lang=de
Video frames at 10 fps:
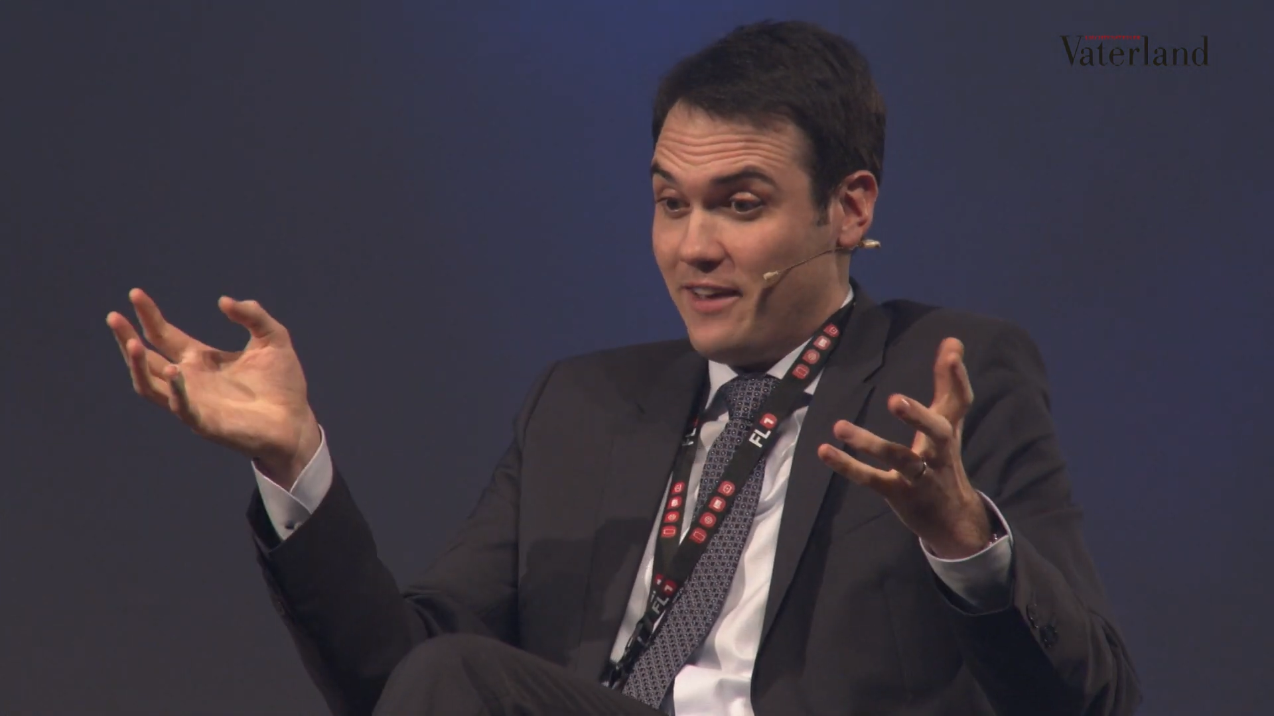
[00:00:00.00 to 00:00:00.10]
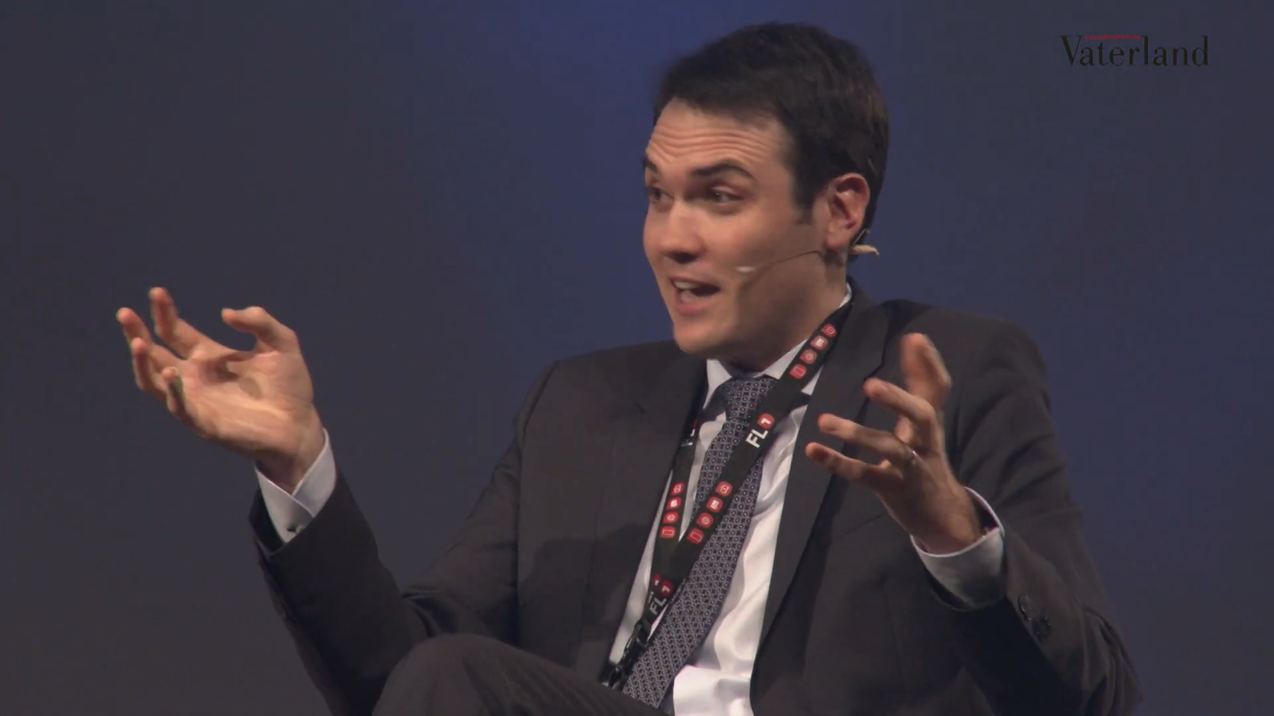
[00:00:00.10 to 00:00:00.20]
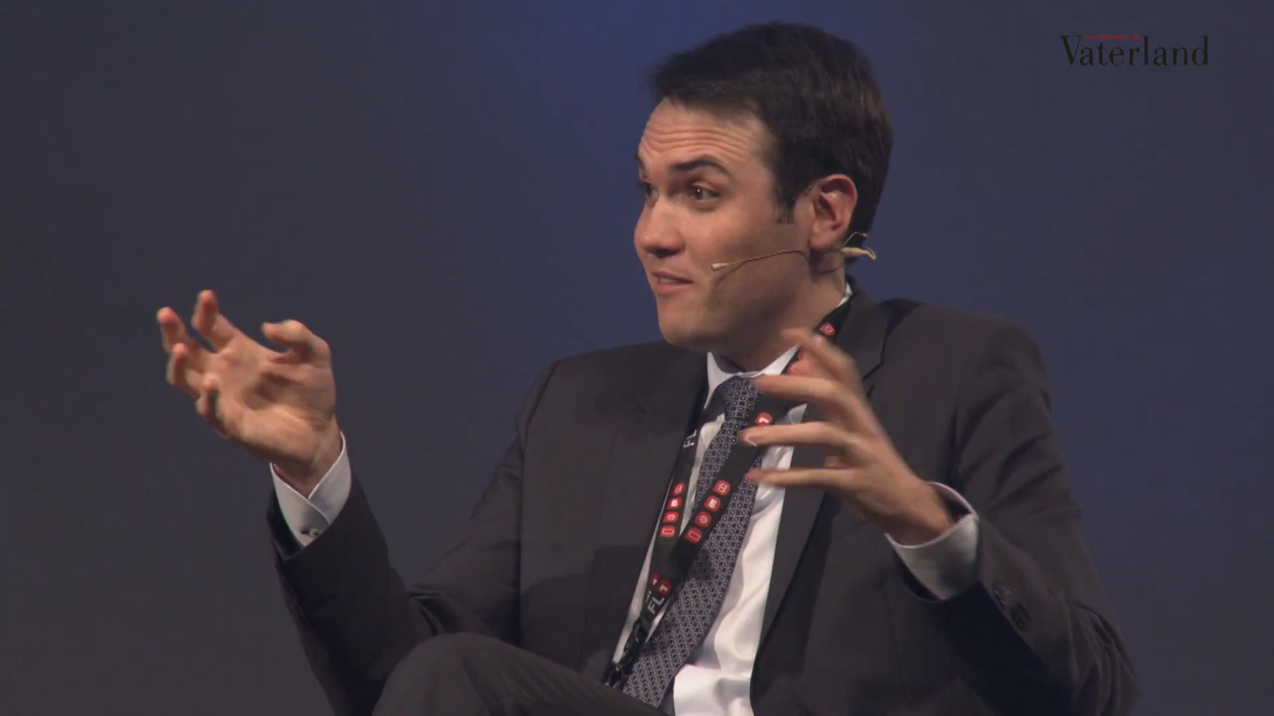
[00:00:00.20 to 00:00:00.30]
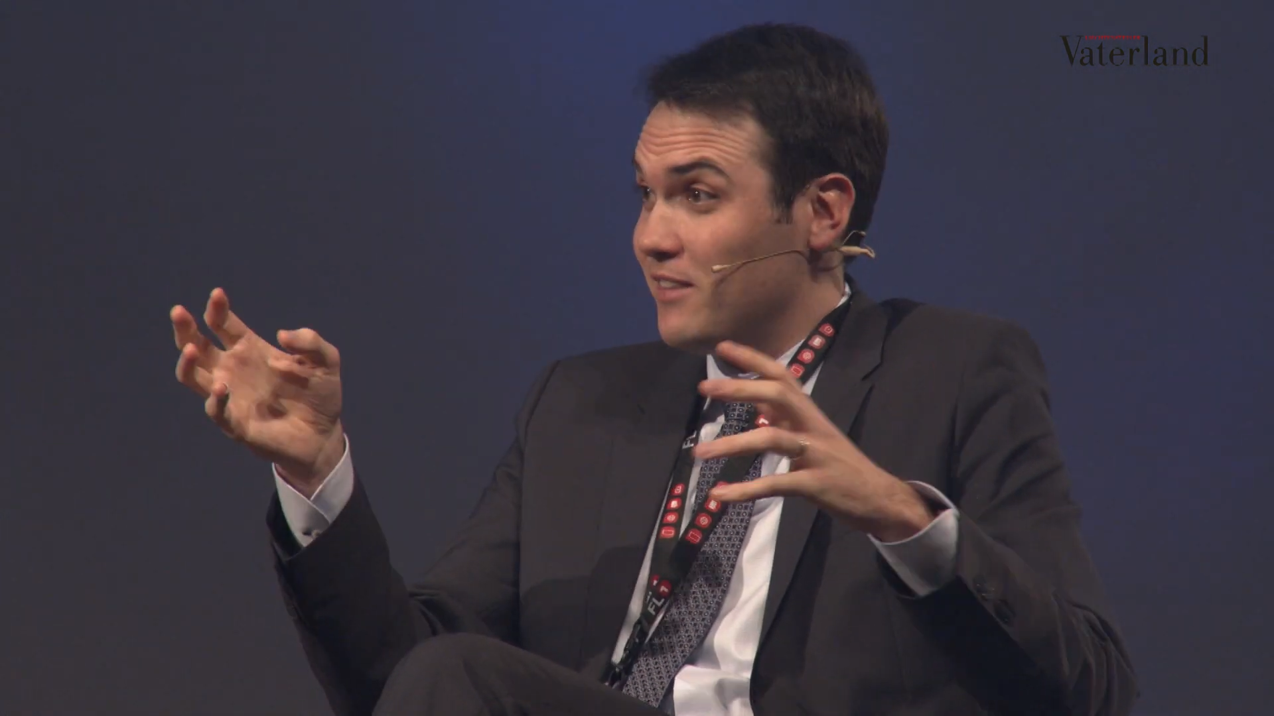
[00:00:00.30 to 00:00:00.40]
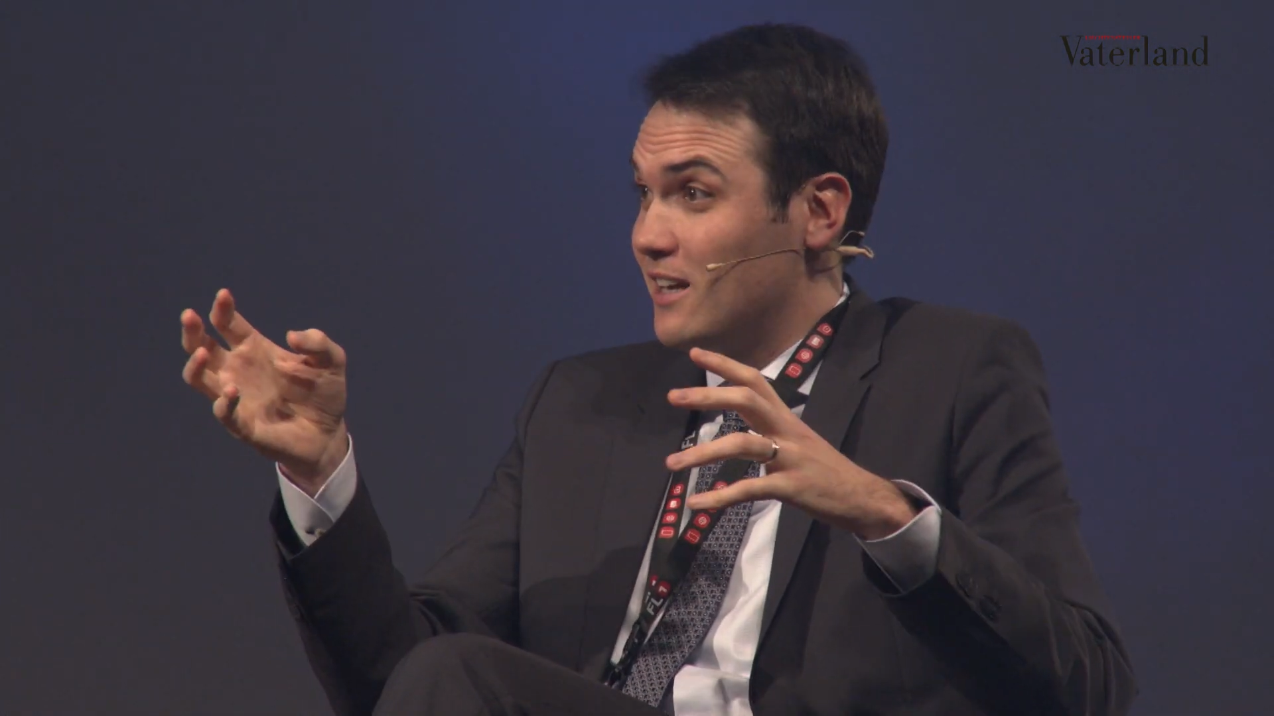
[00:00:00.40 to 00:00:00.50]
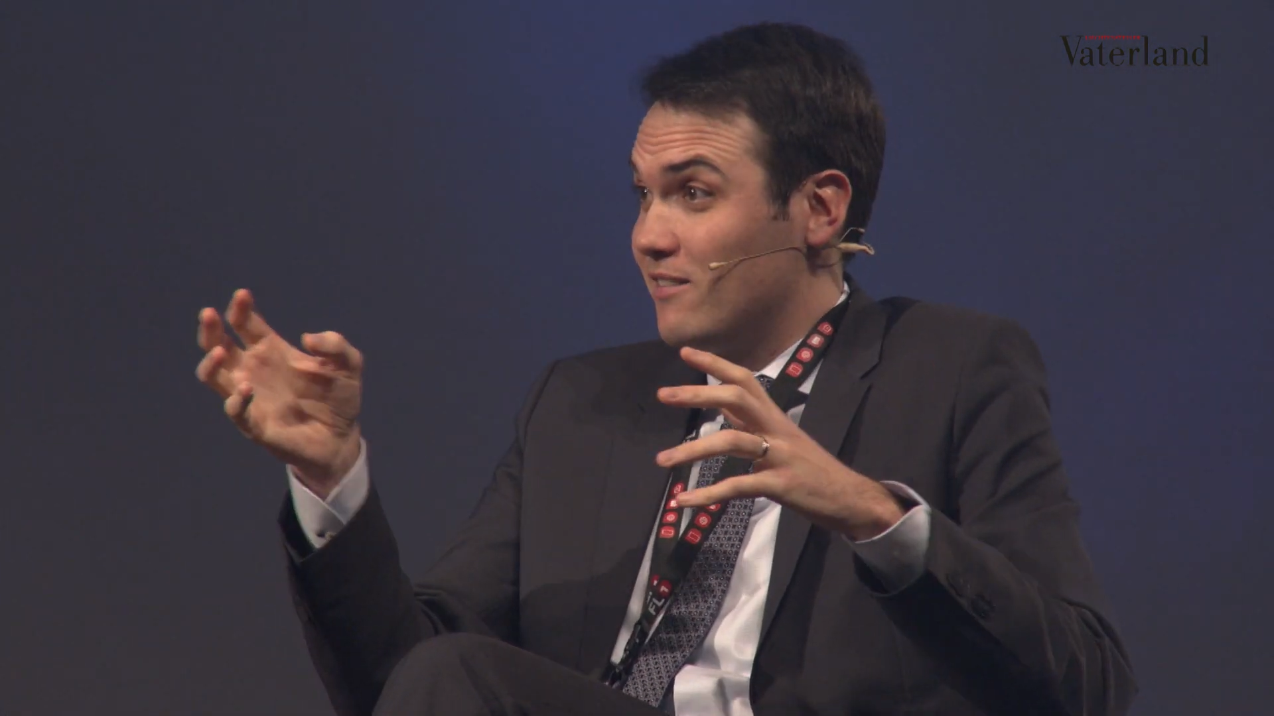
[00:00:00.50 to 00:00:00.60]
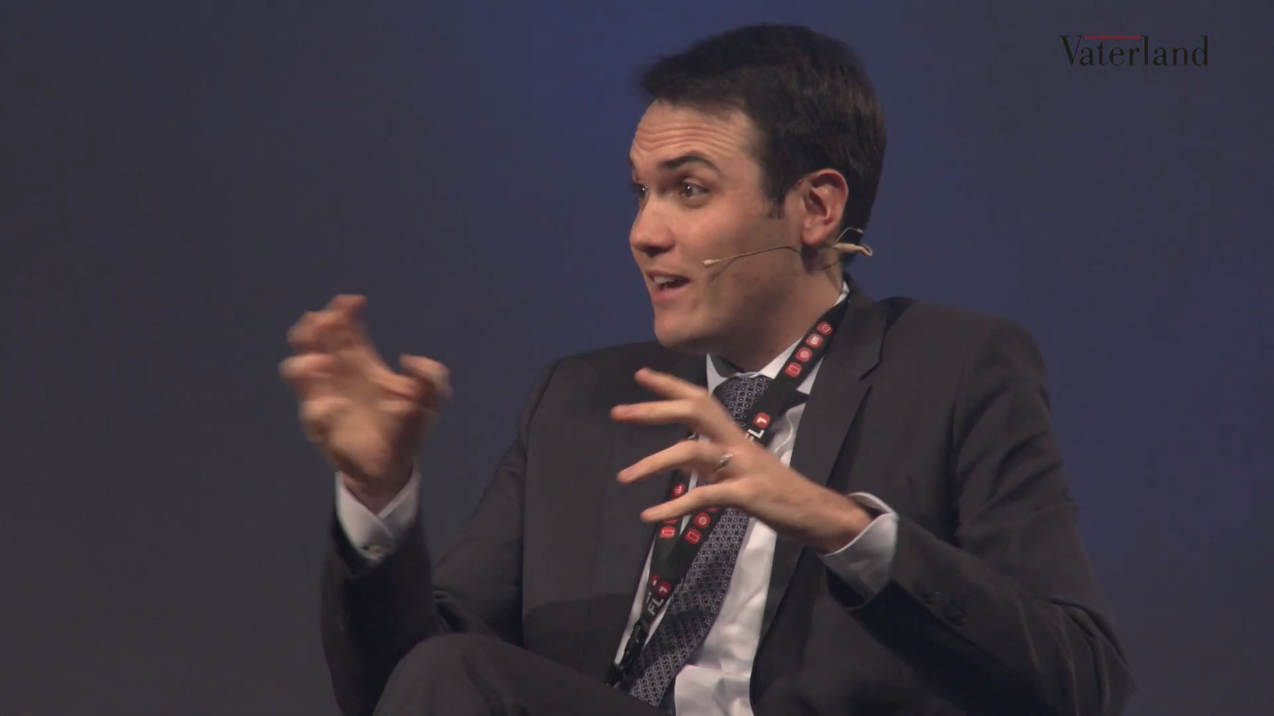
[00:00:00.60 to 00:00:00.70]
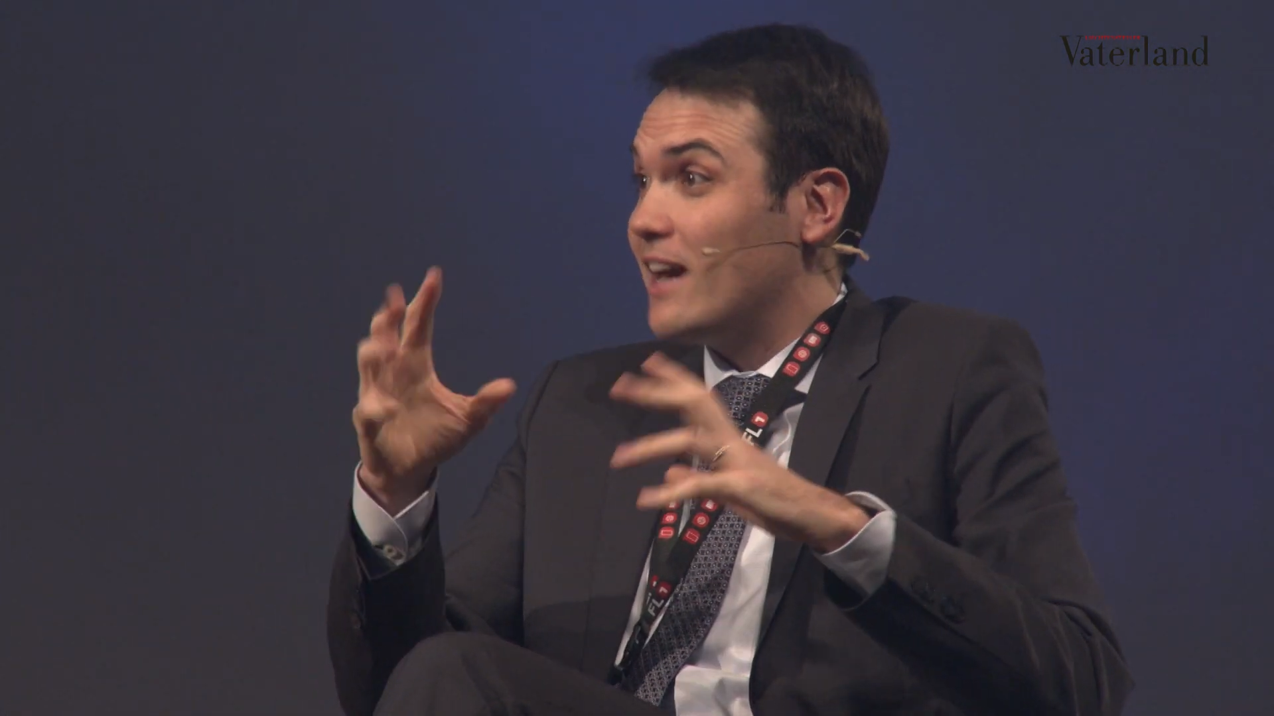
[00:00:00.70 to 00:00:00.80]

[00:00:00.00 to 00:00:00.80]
wären wir,